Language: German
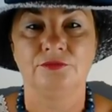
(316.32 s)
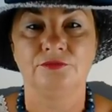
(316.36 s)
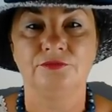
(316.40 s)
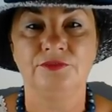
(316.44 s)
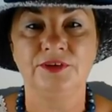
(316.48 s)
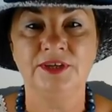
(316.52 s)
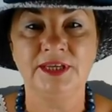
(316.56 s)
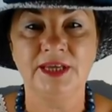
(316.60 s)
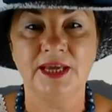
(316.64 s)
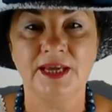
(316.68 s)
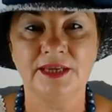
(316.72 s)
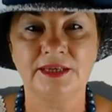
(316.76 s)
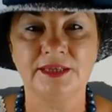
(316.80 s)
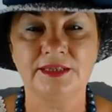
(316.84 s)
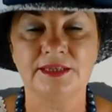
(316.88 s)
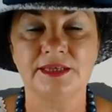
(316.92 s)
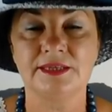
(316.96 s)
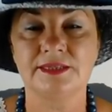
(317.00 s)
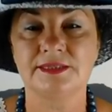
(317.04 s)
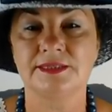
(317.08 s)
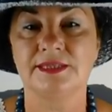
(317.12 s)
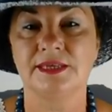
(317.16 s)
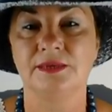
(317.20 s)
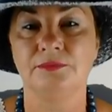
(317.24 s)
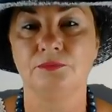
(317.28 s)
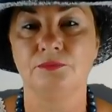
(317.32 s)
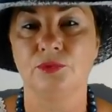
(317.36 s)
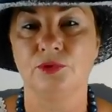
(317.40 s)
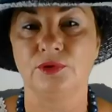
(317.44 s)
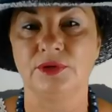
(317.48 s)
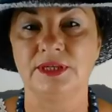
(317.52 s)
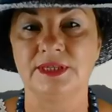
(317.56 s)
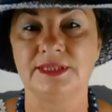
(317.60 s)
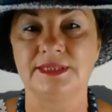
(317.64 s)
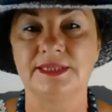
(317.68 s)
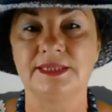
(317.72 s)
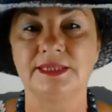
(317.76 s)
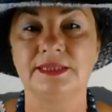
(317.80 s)
Wieder
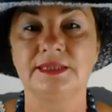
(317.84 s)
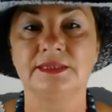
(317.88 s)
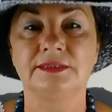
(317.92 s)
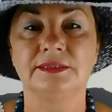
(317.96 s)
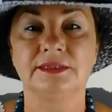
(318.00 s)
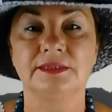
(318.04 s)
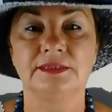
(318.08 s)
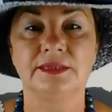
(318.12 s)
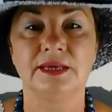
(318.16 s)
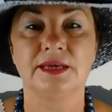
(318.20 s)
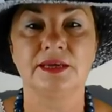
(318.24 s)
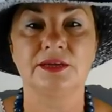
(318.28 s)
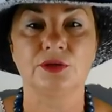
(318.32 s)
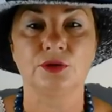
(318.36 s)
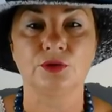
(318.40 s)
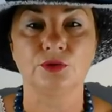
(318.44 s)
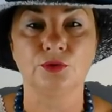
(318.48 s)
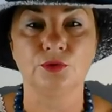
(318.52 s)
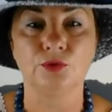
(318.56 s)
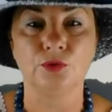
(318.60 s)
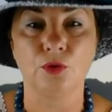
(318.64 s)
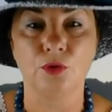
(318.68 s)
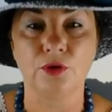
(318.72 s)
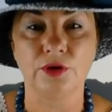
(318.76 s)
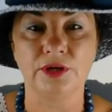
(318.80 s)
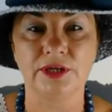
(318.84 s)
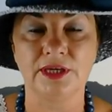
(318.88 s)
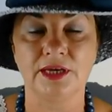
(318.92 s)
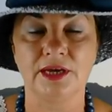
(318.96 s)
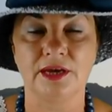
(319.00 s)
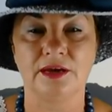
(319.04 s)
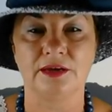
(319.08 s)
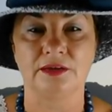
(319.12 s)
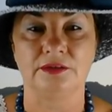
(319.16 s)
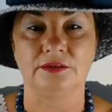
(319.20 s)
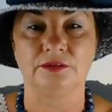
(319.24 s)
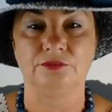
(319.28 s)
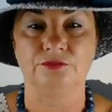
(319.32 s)
symbolisiert der
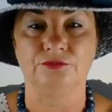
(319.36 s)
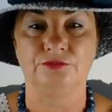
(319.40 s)
Neuanfang.